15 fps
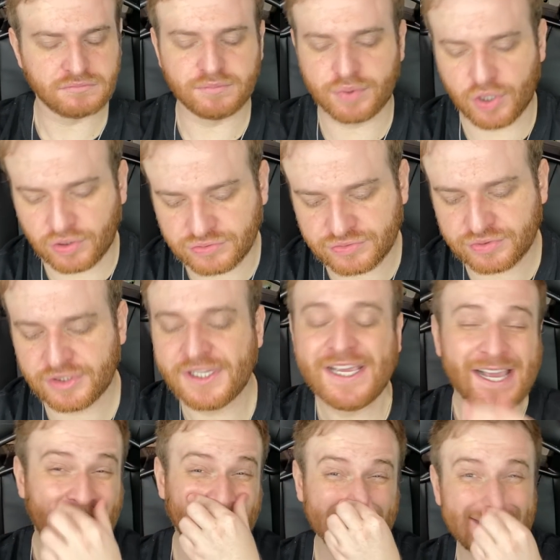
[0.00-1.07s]
Pronto
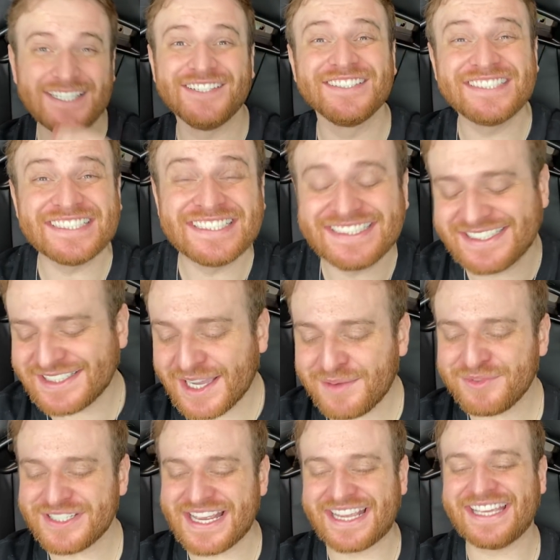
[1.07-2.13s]
Garotinhos,
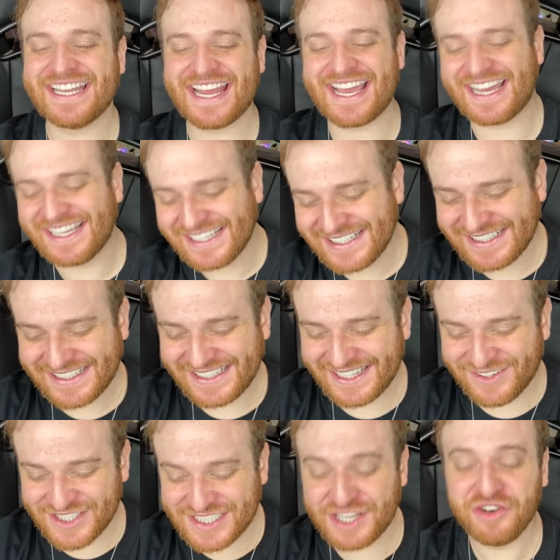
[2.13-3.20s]
estamos aqui na, na
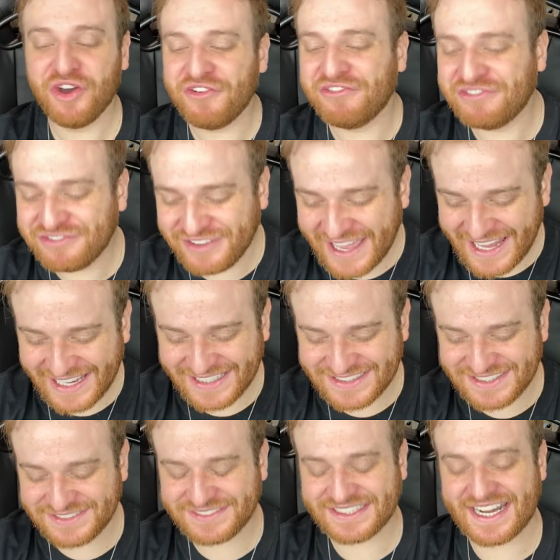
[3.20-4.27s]
nossa novela
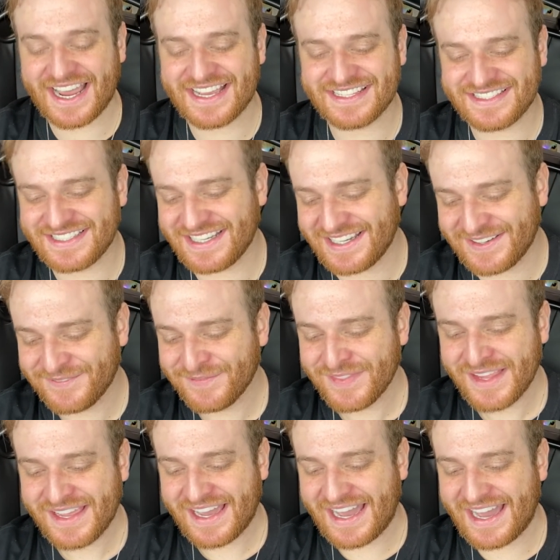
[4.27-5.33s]
de trazer
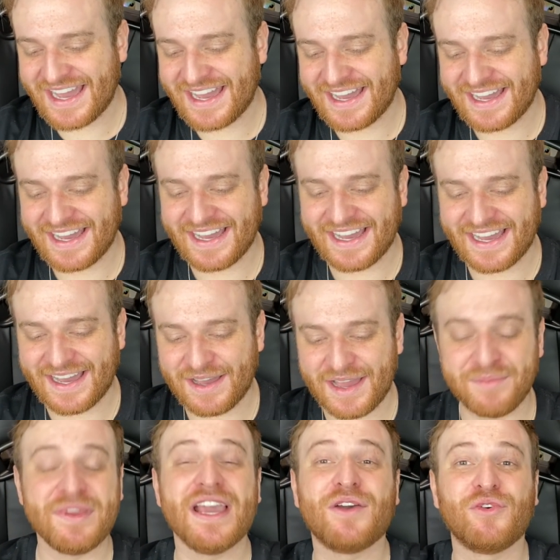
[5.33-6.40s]
a,
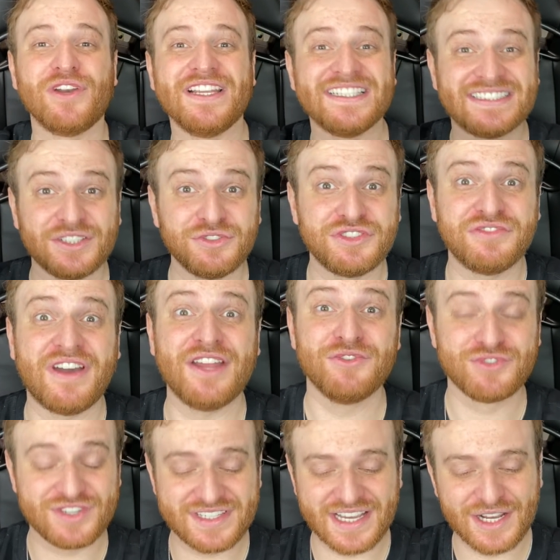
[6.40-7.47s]
a, minha coleção de
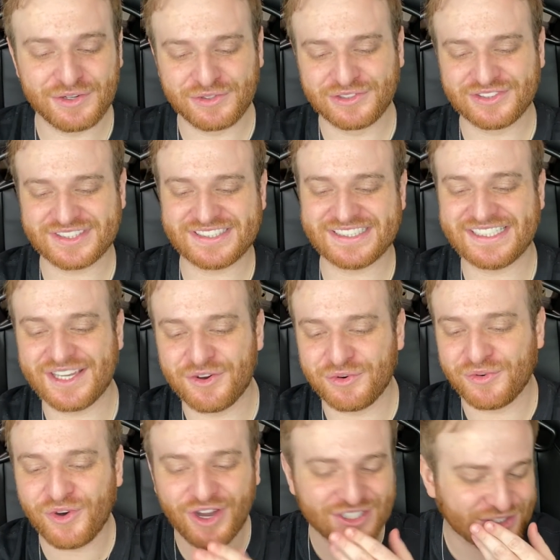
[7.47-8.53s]
vários ângulos e eu
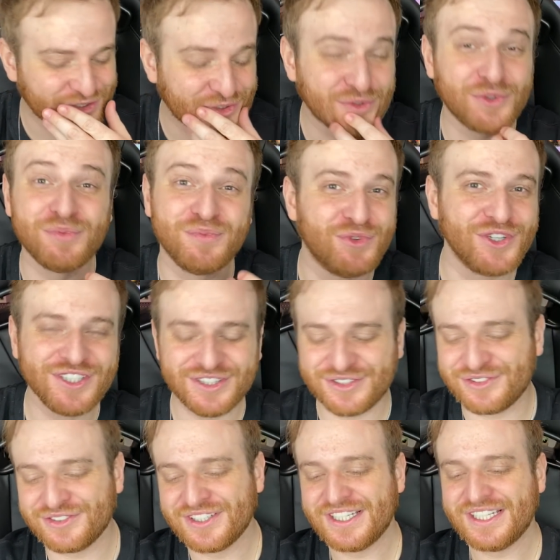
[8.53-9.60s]
gosto muito,